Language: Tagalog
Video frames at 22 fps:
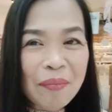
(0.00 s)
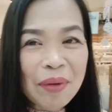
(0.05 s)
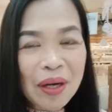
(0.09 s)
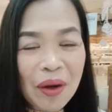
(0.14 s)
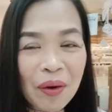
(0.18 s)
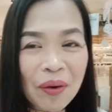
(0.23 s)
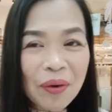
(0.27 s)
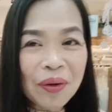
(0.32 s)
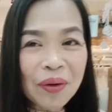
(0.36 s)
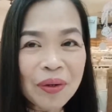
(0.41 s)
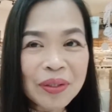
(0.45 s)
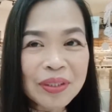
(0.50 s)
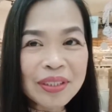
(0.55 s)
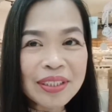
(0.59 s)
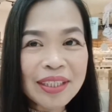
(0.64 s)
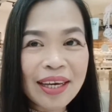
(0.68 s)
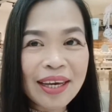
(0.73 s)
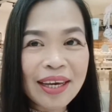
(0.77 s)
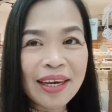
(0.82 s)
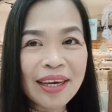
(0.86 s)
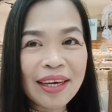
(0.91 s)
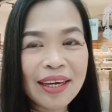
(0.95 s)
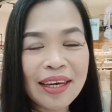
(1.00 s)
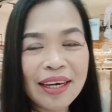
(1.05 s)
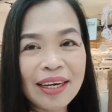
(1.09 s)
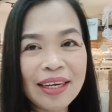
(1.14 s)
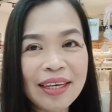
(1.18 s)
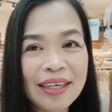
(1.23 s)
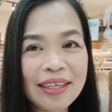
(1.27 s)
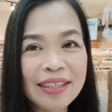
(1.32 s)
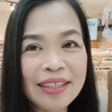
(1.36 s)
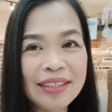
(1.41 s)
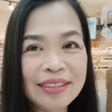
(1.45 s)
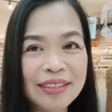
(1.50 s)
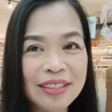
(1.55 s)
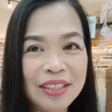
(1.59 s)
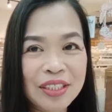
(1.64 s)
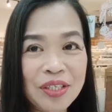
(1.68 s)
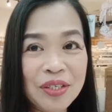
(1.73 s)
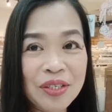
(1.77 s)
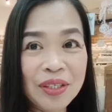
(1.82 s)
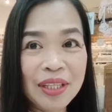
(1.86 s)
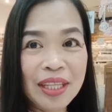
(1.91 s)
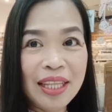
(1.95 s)
naglaba ng konti. At
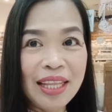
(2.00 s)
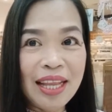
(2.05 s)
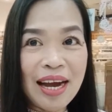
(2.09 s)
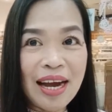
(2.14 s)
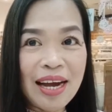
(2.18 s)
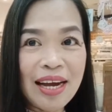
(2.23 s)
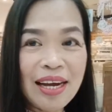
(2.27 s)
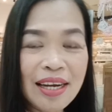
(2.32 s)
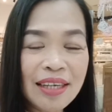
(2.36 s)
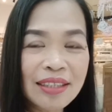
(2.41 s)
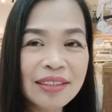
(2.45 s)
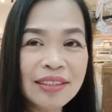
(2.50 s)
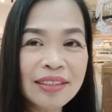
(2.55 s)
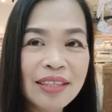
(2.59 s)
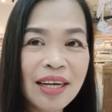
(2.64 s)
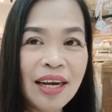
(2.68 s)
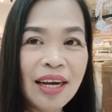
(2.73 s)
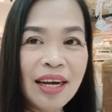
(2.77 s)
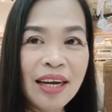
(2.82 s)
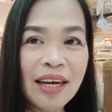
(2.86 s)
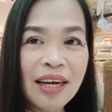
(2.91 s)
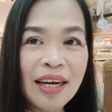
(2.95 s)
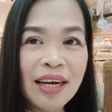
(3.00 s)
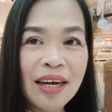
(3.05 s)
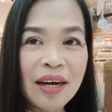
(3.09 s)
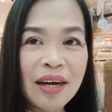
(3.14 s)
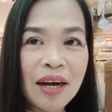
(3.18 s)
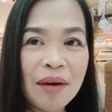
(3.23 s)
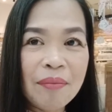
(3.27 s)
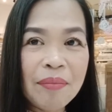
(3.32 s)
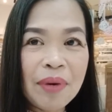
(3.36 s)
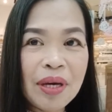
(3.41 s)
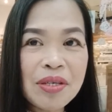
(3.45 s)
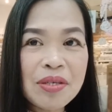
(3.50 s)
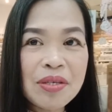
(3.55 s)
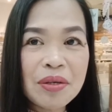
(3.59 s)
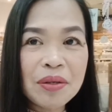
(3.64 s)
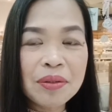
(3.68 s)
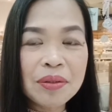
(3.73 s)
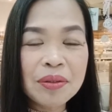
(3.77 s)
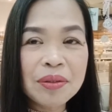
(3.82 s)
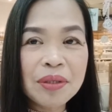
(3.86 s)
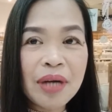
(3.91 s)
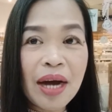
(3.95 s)
yun lang. Ah,
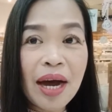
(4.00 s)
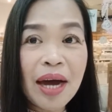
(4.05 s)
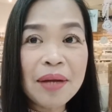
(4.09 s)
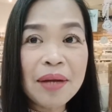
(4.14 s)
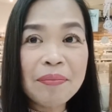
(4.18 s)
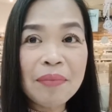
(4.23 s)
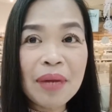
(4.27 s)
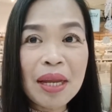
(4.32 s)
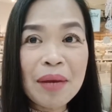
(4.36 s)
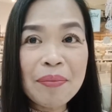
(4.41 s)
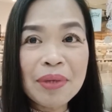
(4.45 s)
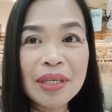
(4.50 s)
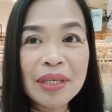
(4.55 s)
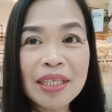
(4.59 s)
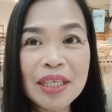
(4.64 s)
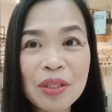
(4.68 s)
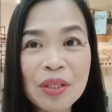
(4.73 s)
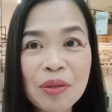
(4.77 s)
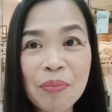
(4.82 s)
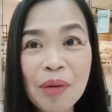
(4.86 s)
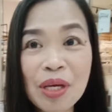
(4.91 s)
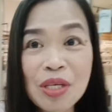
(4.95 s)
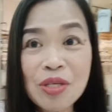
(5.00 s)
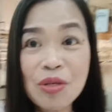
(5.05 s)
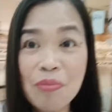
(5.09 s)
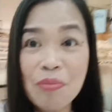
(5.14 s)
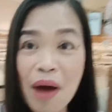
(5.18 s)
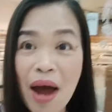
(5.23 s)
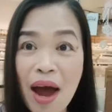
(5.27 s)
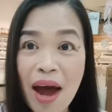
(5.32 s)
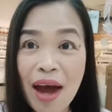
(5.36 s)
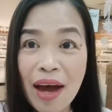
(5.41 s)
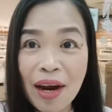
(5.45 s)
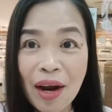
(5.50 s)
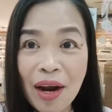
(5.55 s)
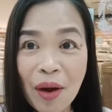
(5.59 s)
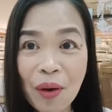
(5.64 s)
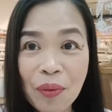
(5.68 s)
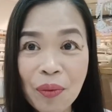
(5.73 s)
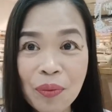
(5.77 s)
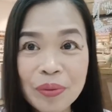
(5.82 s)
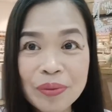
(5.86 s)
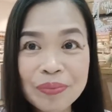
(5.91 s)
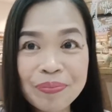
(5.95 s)
medyo, kahit malamig dito, medyo
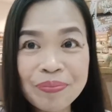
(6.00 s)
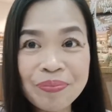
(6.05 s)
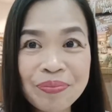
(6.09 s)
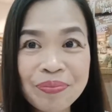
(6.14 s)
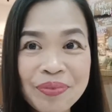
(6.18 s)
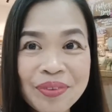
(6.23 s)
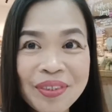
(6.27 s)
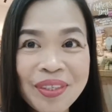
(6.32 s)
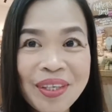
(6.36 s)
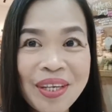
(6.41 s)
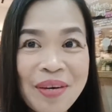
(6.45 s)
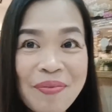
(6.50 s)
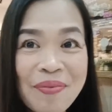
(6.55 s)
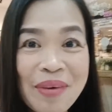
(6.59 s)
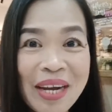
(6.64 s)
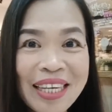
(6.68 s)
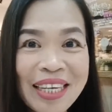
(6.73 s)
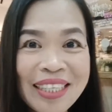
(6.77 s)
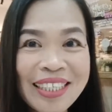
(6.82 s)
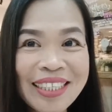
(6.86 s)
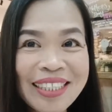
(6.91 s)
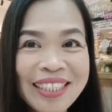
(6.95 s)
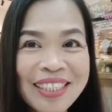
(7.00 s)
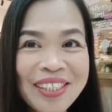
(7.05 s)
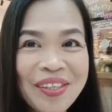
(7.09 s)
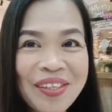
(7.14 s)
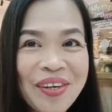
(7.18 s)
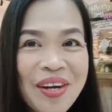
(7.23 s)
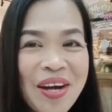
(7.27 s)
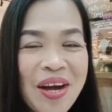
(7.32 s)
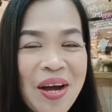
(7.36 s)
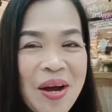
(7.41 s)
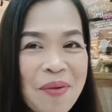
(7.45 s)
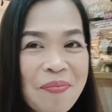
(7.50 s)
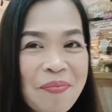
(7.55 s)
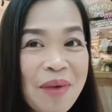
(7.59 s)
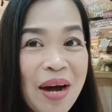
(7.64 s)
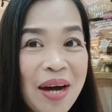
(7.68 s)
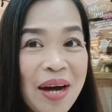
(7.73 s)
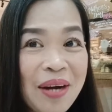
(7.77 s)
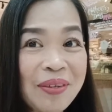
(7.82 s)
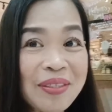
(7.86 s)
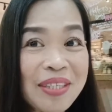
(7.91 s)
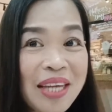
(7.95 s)
maaraw. Yun ang maganda dito.
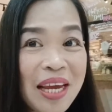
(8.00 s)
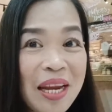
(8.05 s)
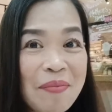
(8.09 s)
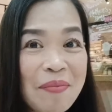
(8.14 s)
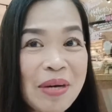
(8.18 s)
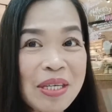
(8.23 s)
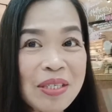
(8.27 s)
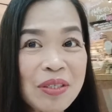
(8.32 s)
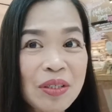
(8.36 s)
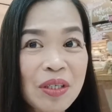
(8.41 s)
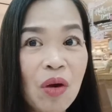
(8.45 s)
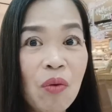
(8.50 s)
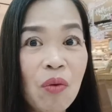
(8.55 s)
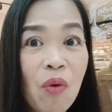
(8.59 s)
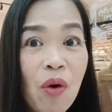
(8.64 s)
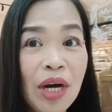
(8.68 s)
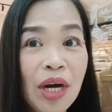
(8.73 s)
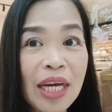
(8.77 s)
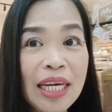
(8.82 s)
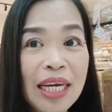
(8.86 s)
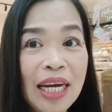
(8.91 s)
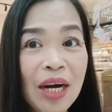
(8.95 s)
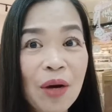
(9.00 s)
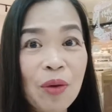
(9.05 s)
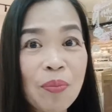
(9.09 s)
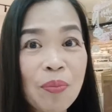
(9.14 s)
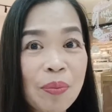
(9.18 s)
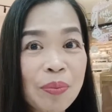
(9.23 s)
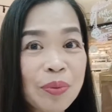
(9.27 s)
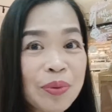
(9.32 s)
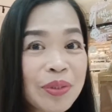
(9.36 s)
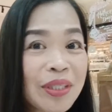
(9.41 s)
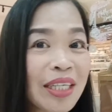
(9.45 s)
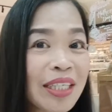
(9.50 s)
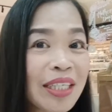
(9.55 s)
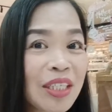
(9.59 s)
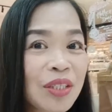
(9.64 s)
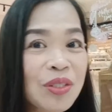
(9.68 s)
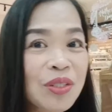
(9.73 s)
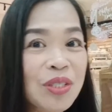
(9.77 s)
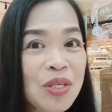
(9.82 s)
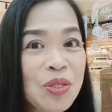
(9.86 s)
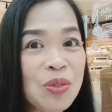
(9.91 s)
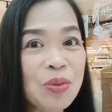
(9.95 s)
Maaraw sa labas. So, nag-walking ako papunta
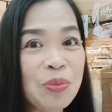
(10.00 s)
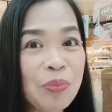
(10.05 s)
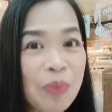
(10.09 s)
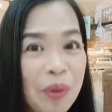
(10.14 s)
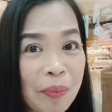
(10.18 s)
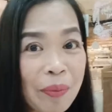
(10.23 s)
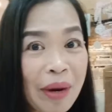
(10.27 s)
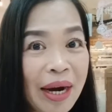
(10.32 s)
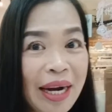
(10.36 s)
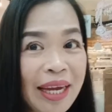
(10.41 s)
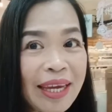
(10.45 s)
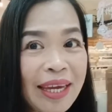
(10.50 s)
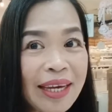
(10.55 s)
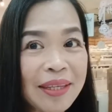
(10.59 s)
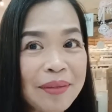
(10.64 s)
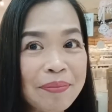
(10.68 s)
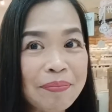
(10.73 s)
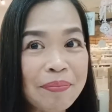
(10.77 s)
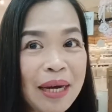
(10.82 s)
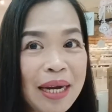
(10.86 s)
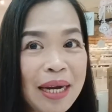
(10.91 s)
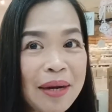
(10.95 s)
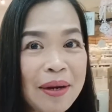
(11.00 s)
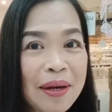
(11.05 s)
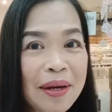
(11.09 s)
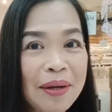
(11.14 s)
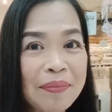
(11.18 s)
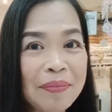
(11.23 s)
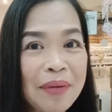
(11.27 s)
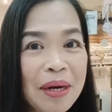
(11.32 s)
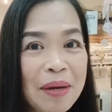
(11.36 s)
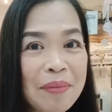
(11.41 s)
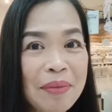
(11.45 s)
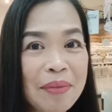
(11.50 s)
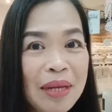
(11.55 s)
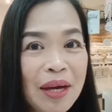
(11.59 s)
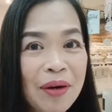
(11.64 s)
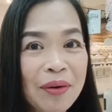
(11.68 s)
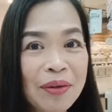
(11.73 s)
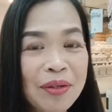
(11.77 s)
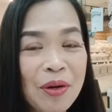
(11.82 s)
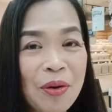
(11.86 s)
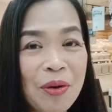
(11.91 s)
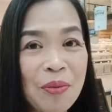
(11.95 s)
dito sa supermarket para makabili
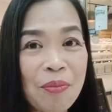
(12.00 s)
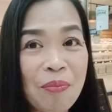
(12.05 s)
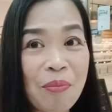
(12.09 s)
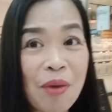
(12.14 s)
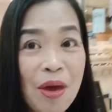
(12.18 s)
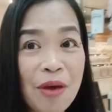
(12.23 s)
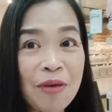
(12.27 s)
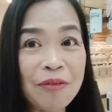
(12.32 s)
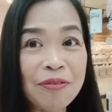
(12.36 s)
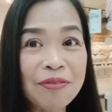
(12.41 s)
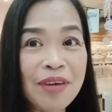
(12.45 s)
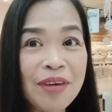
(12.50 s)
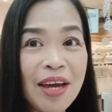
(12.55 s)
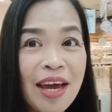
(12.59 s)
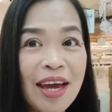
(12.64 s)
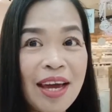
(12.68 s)
ako ng tea.